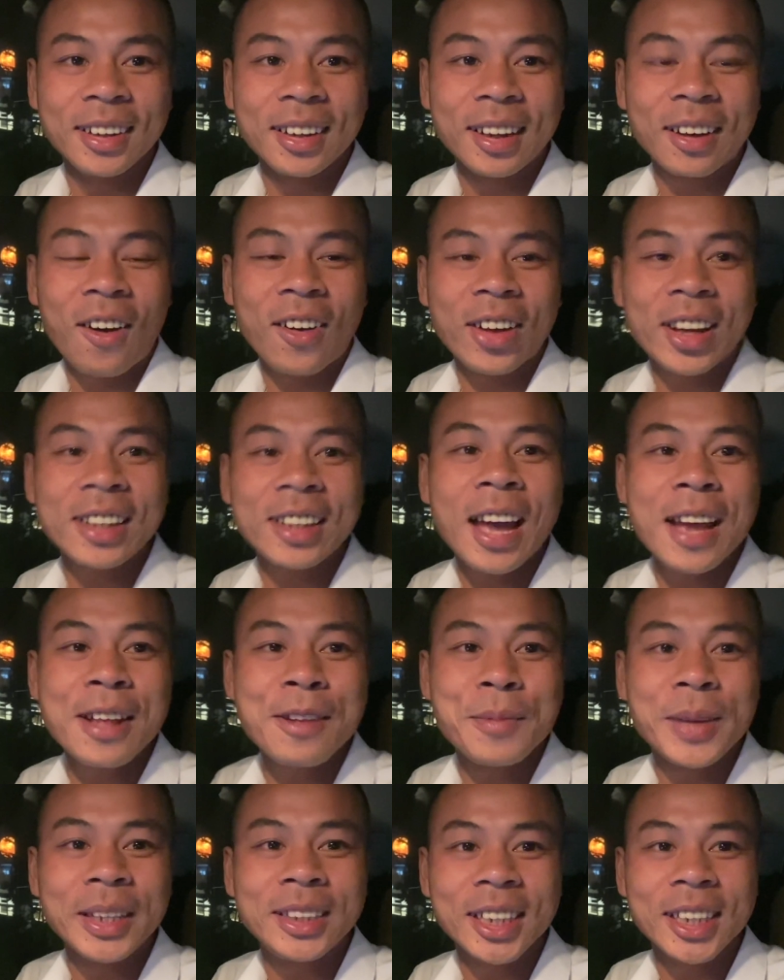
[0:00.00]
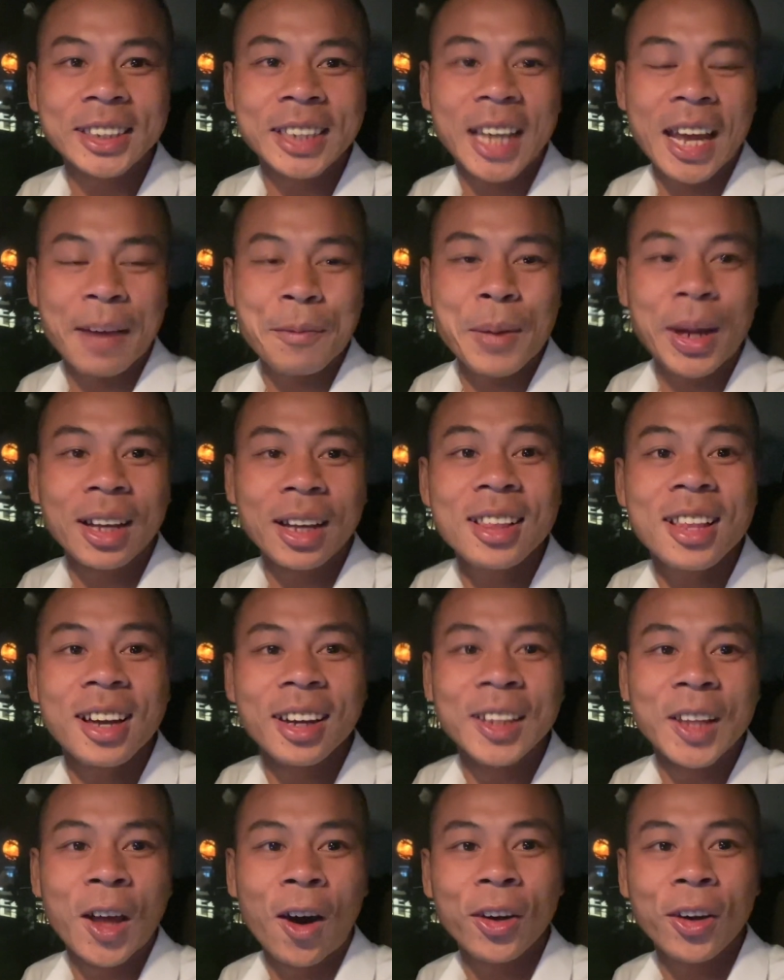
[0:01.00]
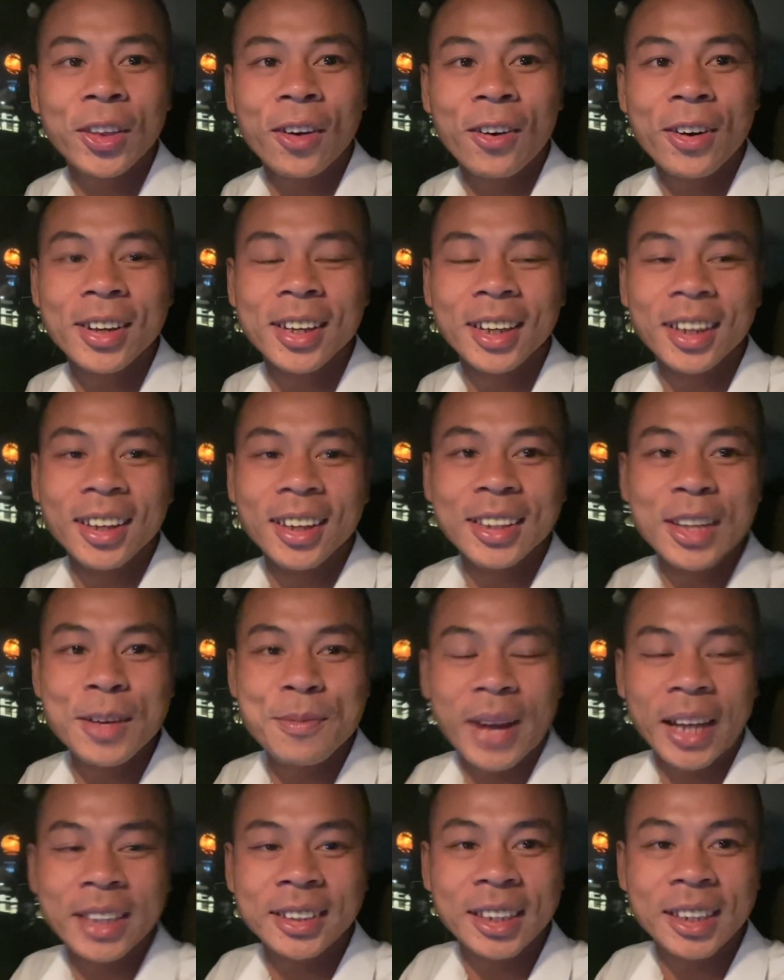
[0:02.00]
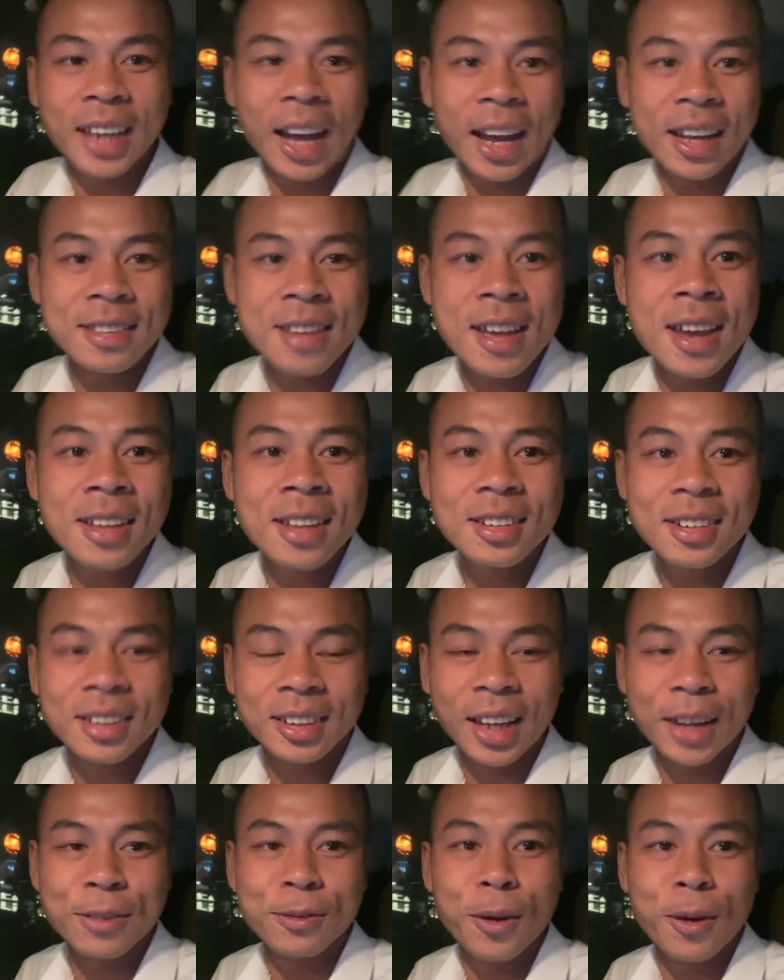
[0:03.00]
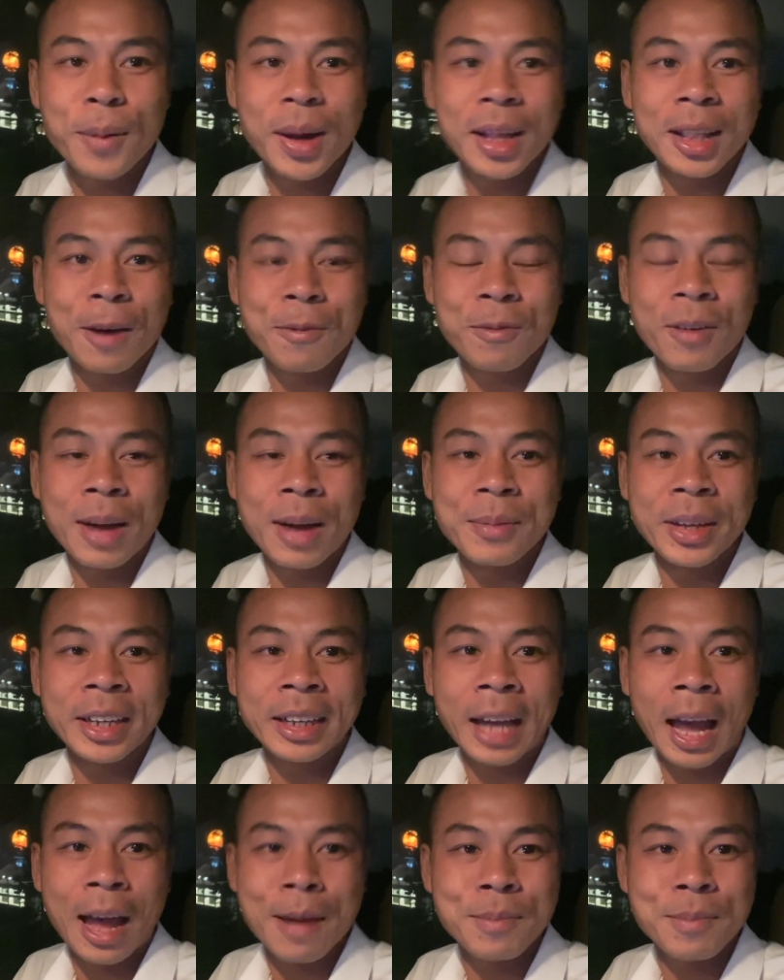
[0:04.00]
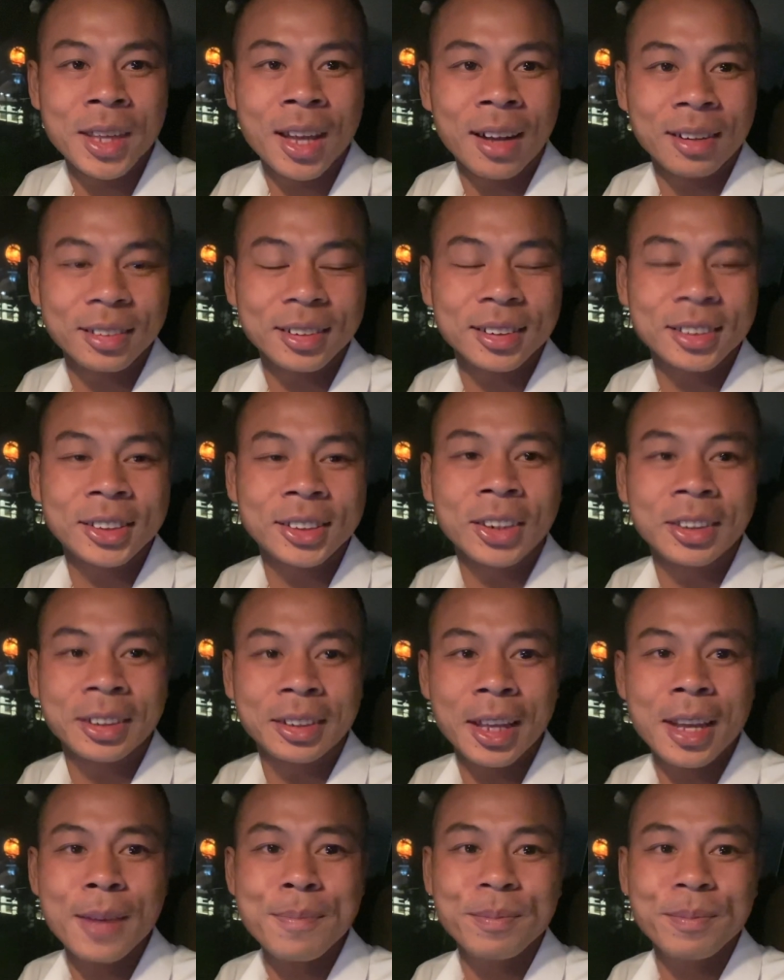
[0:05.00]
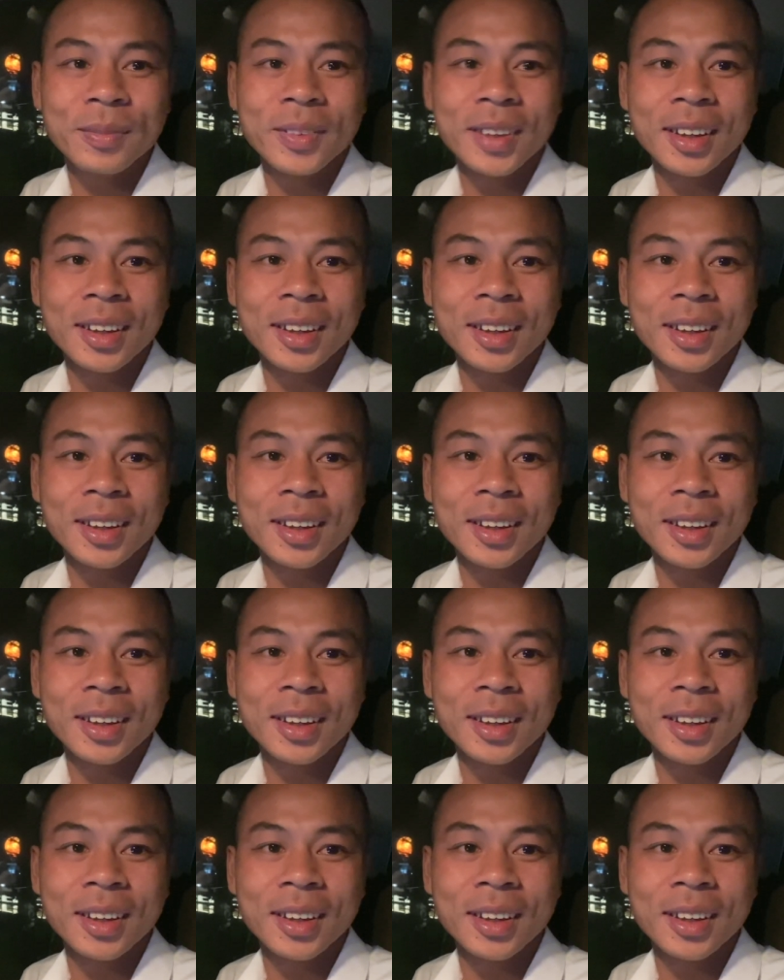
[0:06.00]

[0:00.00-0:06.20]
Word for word: còn cái đây là mình chia sẻ bằng cái lời nói thôi nhưng mà anh chị hãy đến ở thành phố Bảo Lộc và mình cảm nhận trực tiếp